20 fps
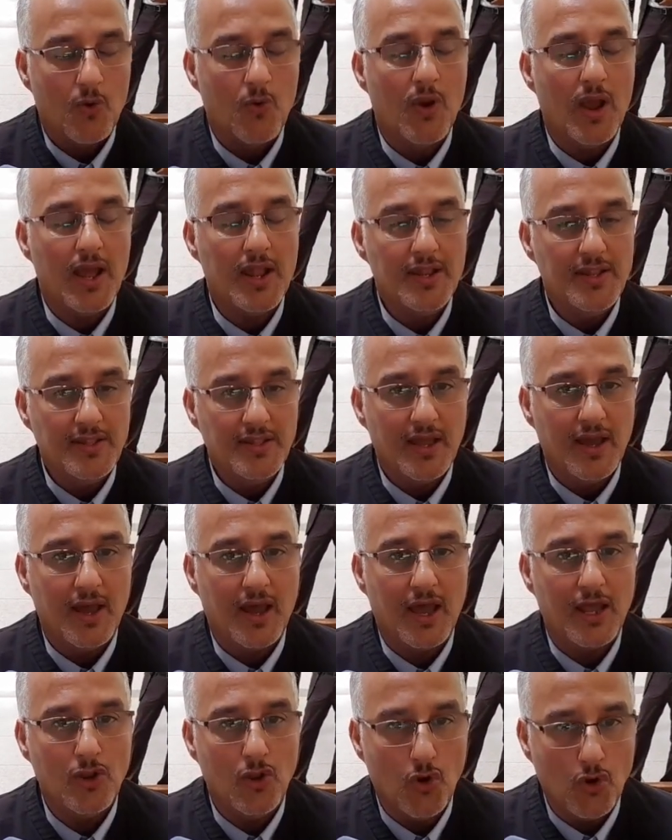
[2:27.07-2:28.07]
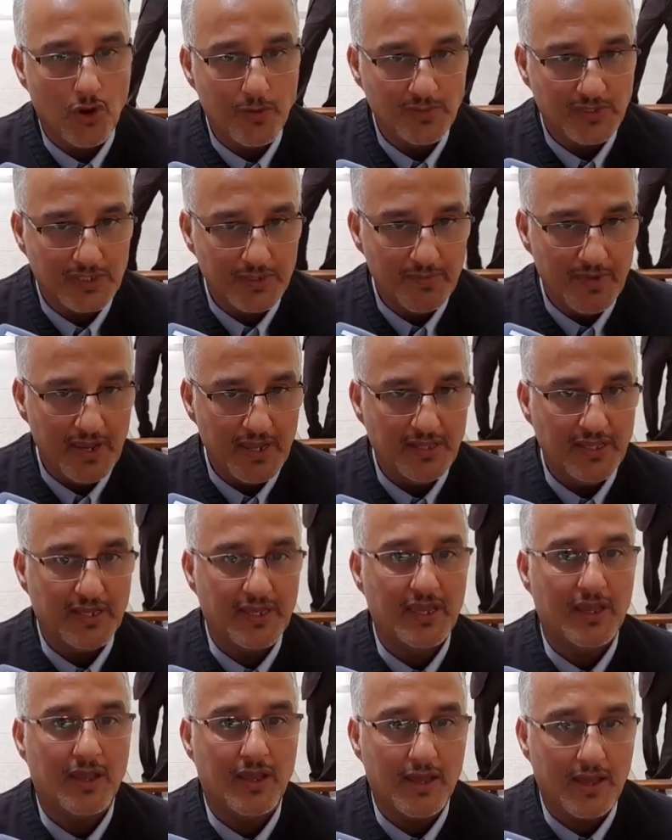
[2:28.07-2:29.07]
وان الحكم التمهيدي
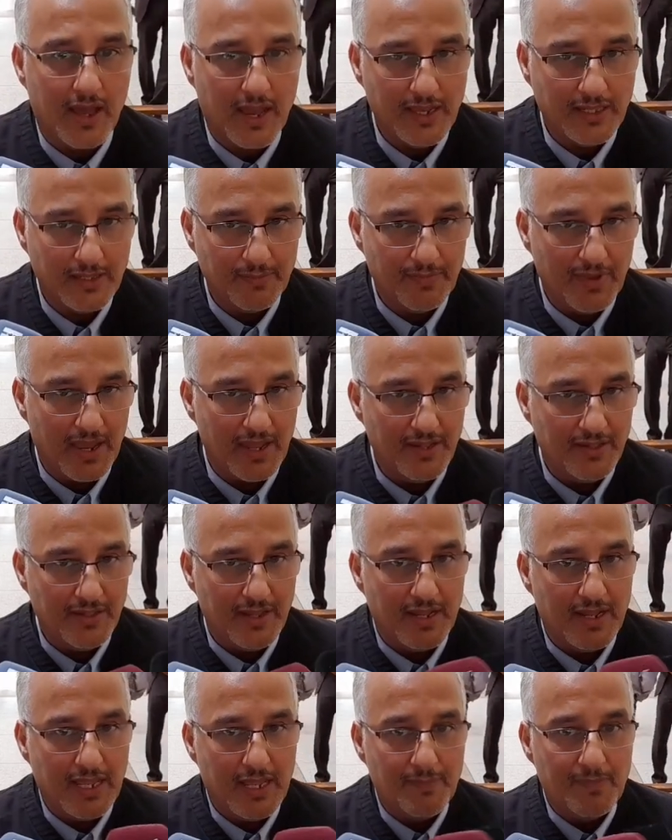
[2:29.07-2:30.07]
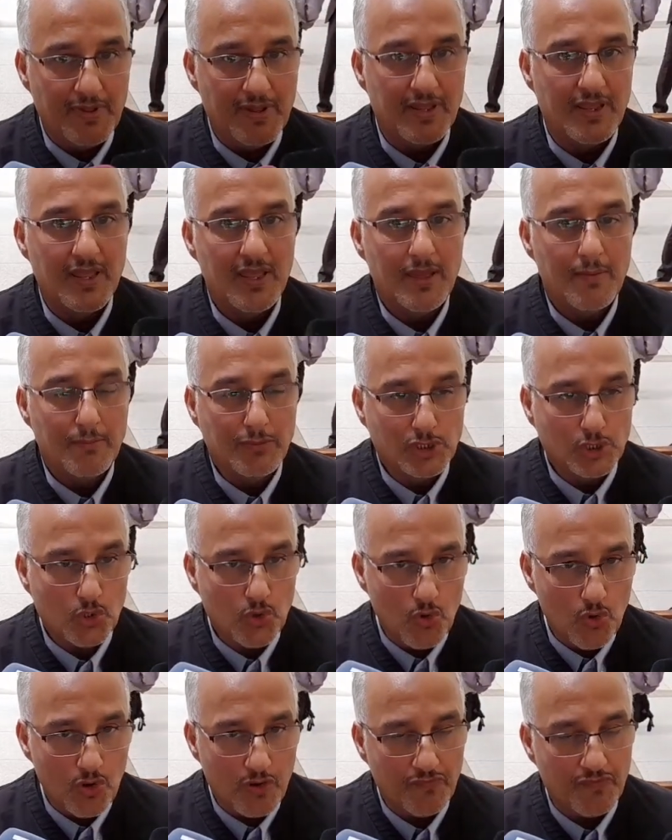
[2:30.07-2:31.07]
كيقر ايضا بان الابن
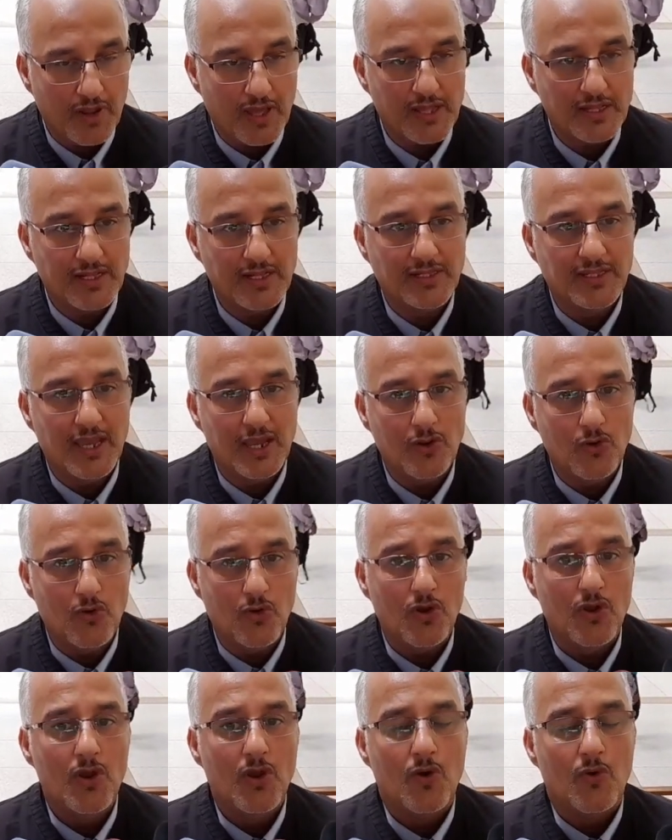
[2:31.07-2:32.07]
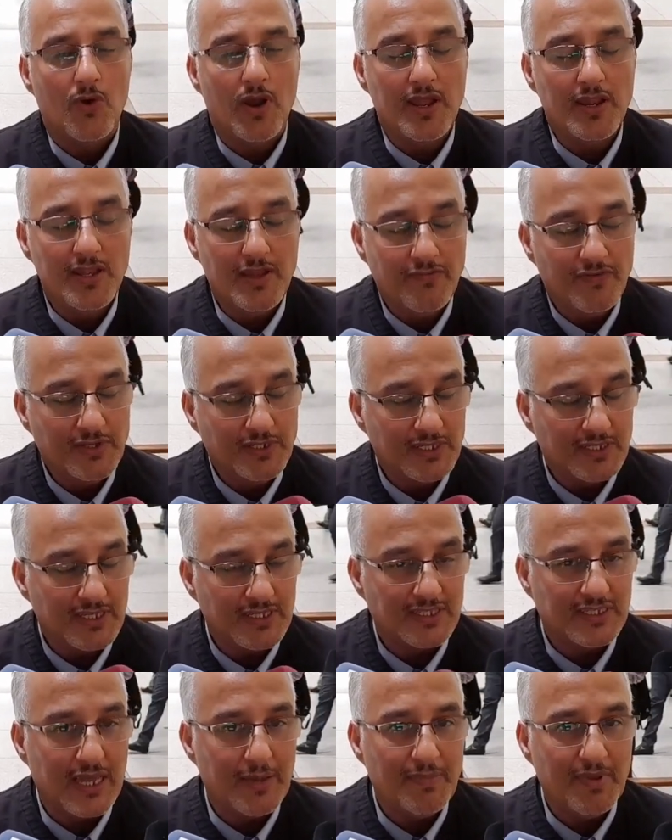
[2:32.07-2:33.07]
مشكوك في القتل ديالو وان في الجلسه
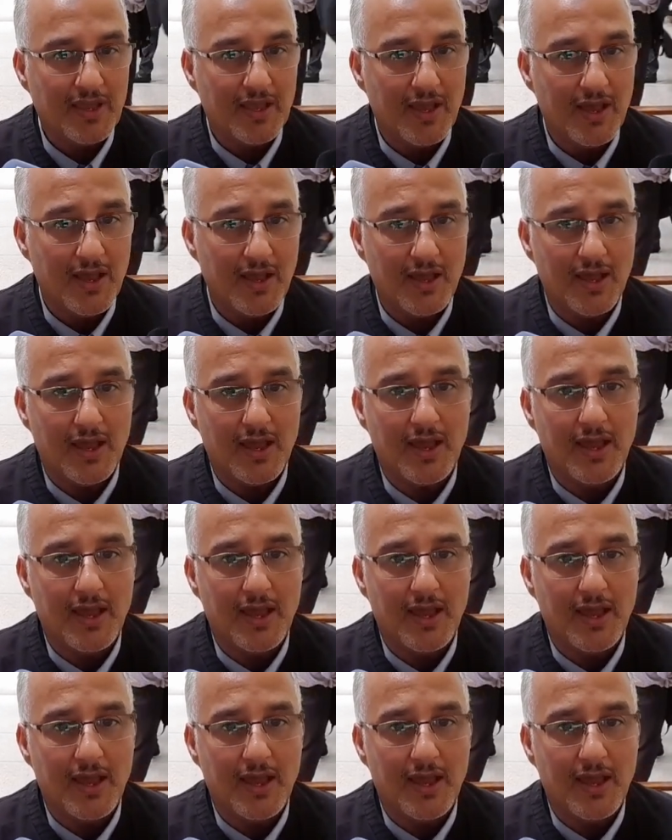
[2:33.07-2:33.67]
السابقه